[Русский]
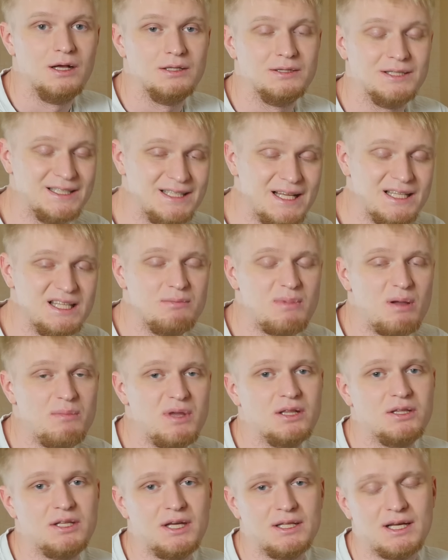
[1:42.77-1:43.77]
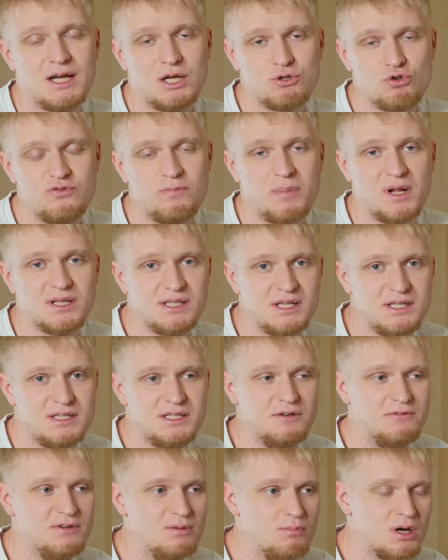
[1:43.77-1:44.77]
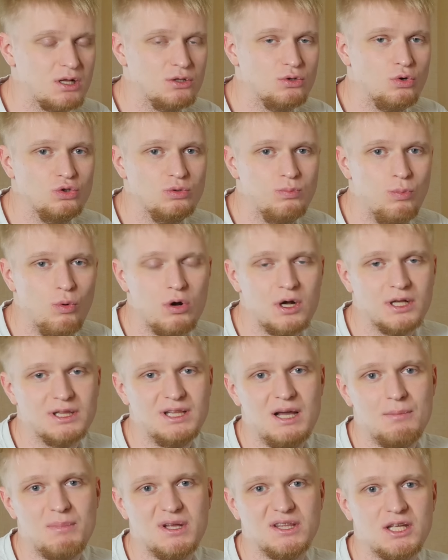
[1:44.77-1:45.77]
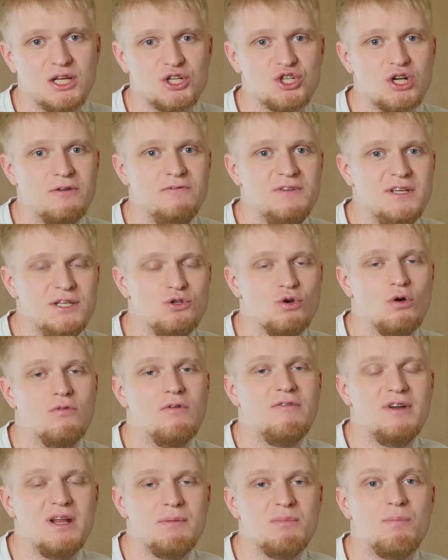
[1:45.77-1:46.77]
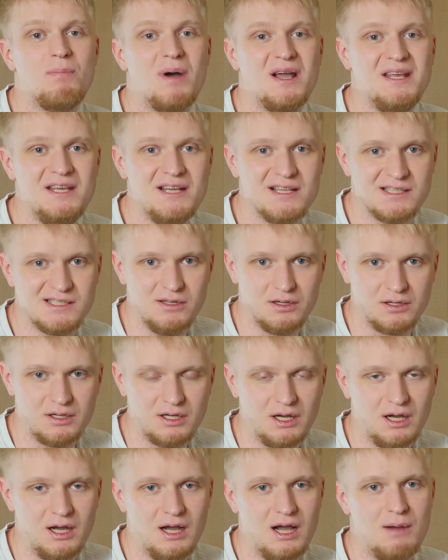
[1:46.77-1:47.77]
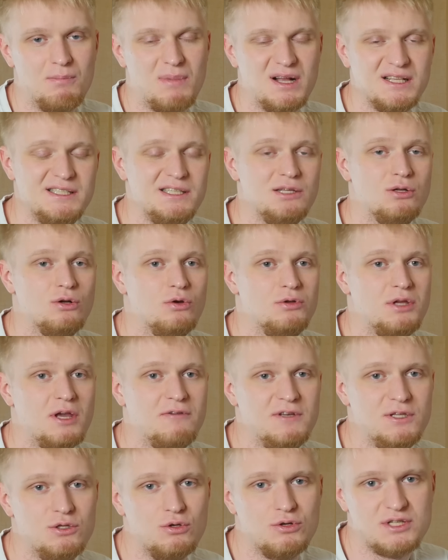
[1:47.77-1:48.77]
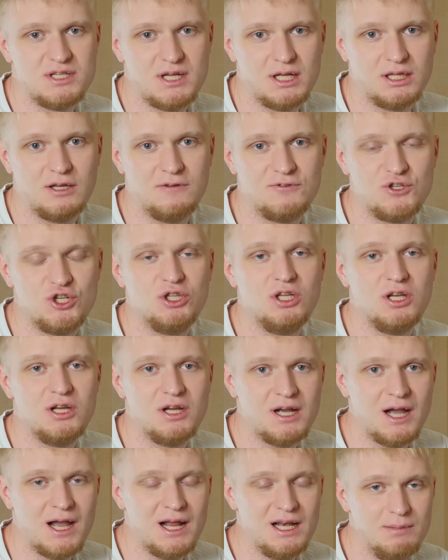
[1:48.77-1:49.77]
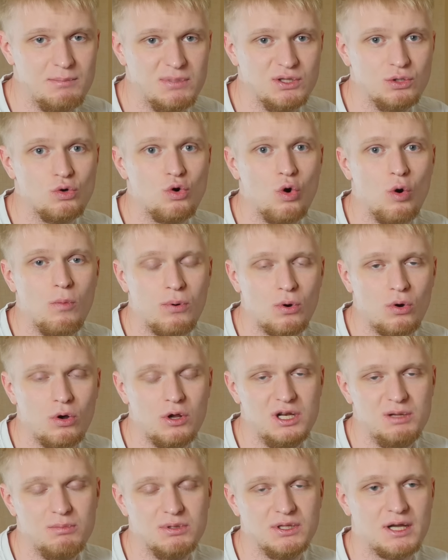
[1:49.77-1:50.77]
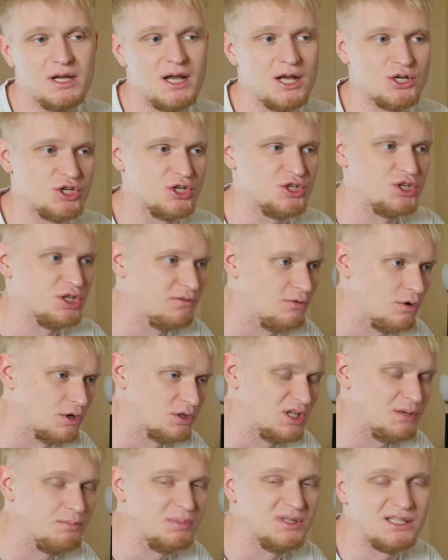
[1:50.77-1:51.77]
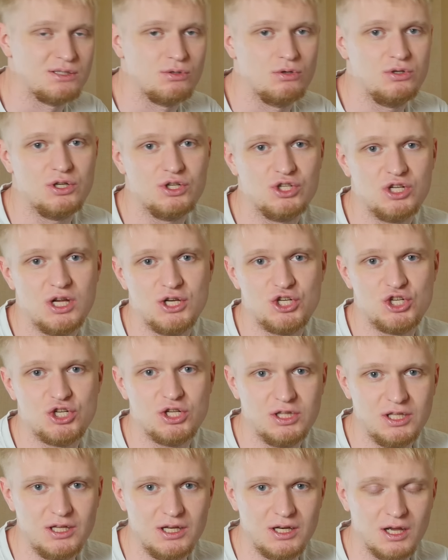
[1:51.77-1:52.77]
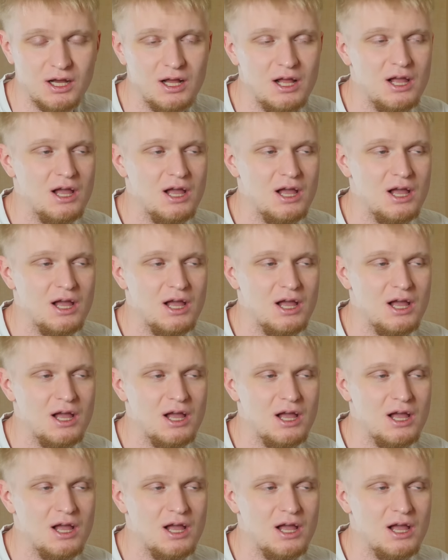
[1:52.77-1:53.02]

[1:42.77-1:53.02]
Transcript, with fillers: На данный момент я нахожусь в процессе выбора ноутбука для монтажа видео во время поездок. А монтирую я видео, снятое в 4К, либо на GoPro, либо на Gashek 4, Panasonic GH4.